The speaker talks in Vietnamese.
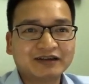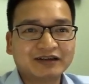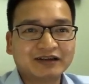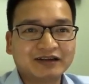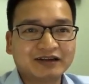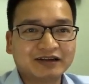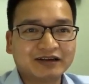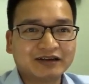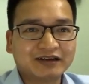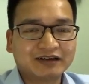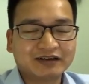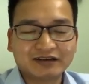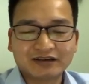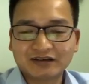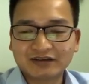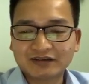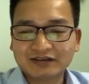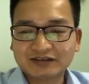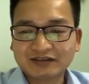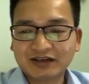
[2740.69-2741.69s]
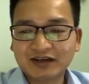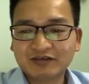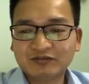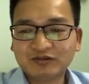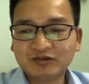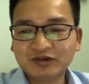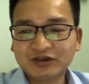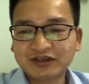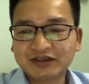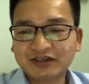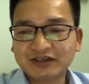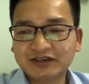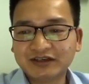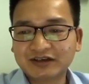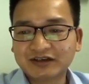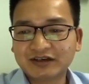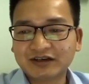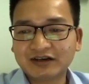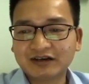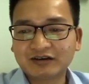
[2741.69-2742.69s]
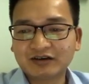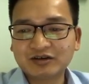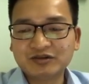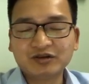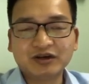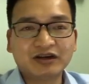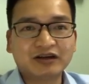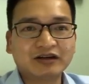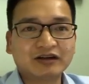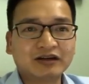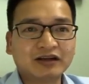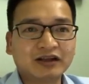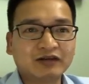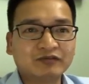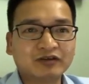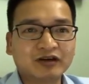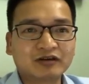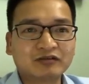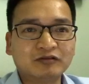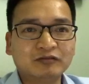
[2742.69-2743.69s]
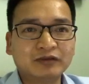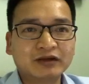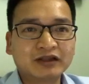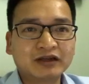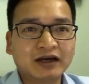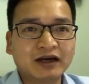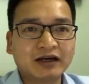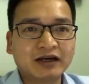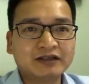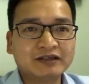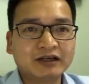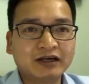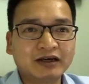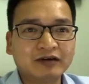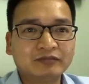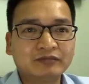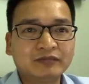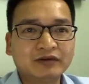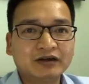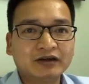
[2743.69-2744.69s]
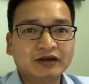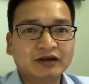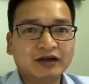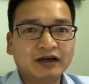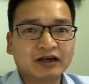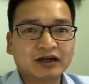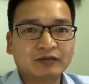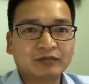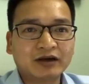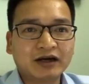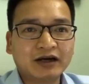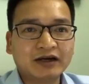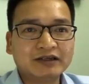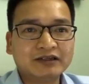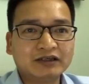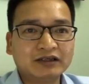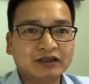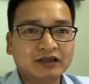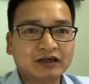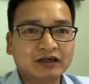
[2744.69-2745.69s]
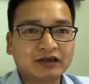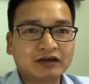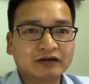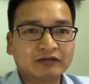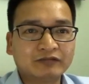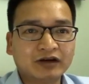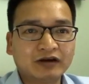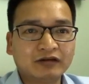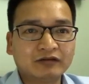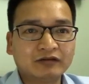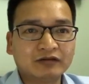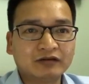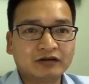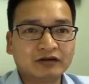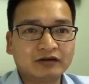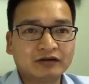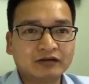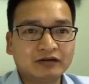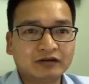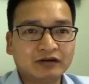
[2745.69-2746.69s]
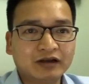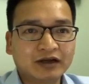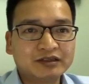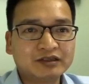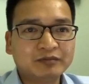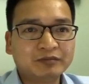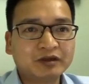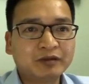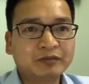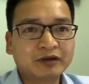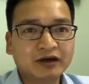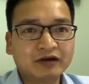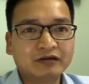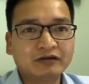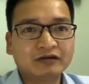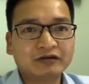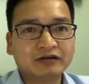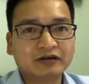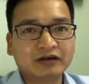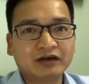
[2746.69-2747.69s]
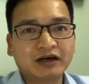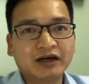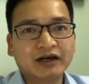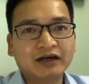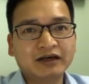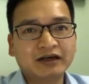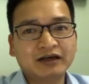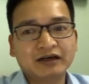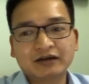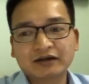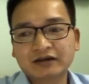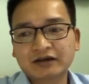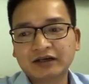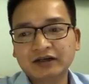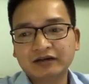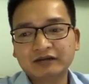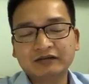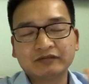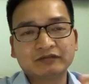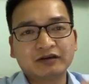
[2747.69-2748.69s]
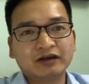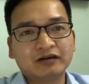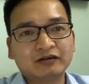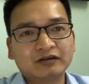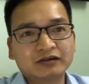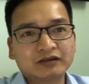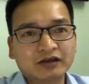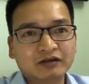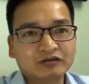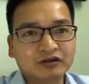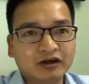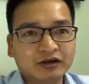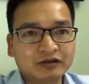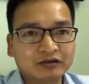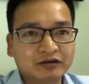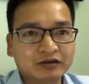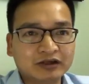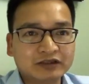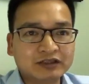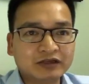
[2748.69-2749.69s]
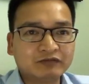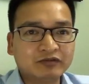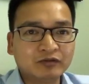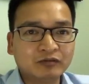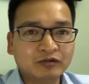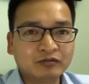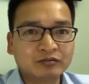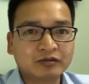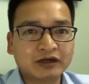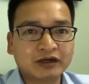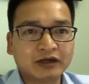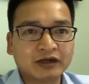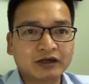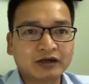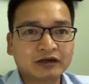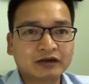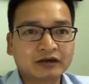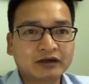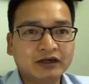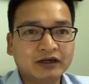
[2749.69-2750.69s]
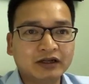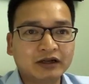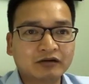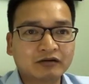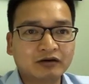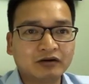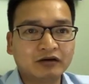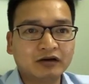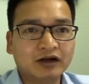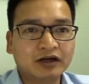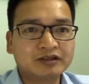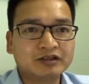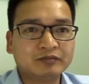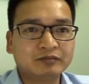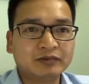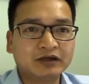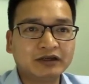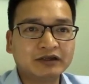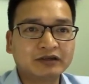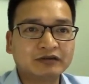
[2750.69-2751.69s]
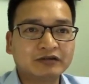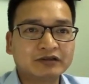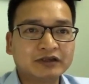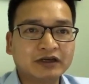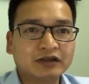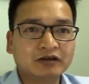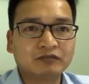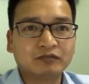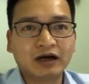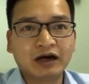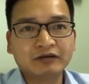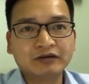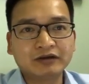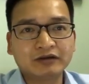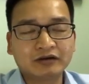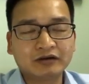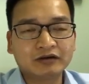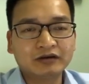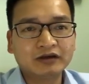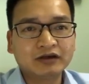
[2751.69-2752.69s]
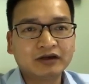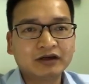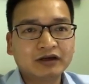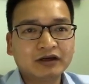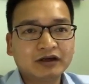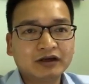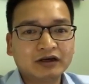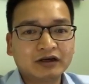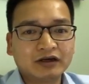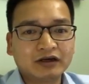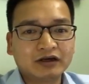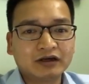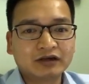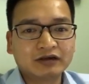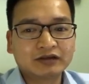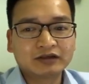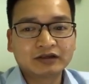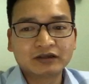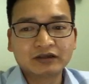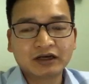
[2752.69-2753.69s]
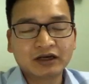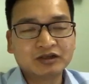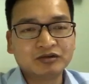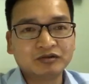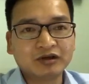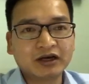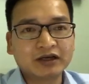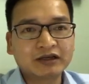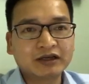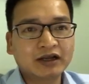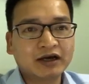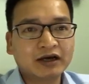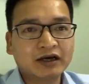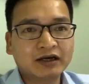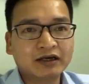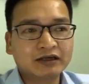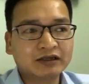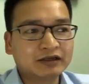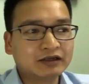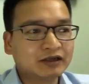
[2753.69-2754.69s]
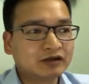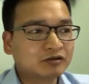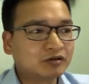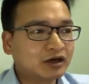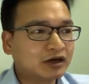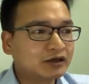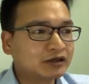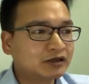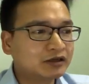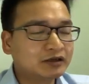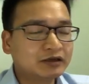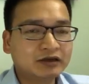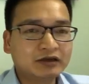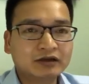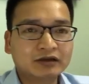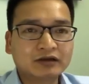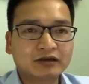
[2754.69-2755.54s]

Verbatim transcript: à, rất là vui khi được ờ, nói chuyện làm việc cùng với tất cả anh chị em hẹn gặp lại anh chị vào livestream tiếp theo à, hãy kích vào theo dõi tôi ở trên Facebook để khi nào có livestream mới thì tôi sẽ thông báo trên đó à, những cái chủ đề rất là hay liên quan đến